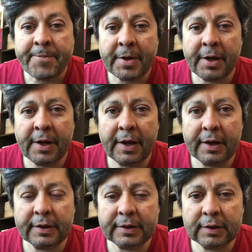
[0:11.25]

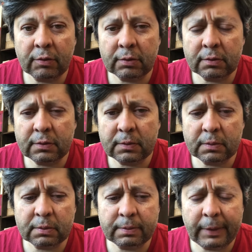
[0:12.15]
É, são
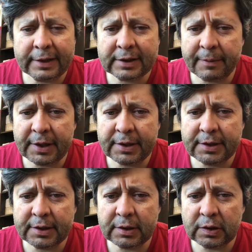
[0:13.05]

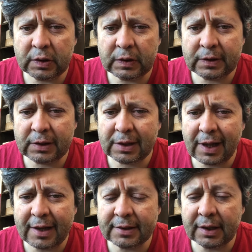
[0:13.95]
basicamente
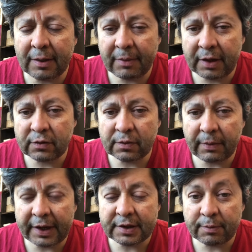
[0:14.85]
três elementos
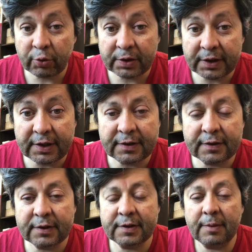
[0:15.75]
mais importantes
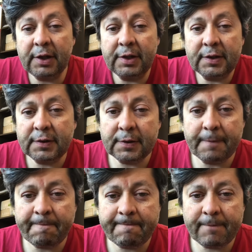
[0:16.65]
de semelhança
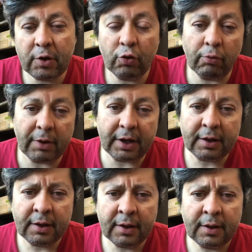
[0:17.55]
e uma
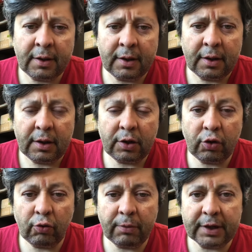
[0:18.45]

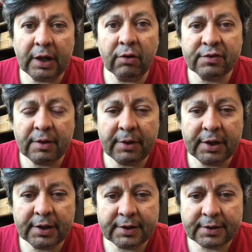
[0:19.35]
e uma não
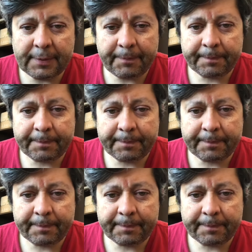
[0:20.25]
semelhança.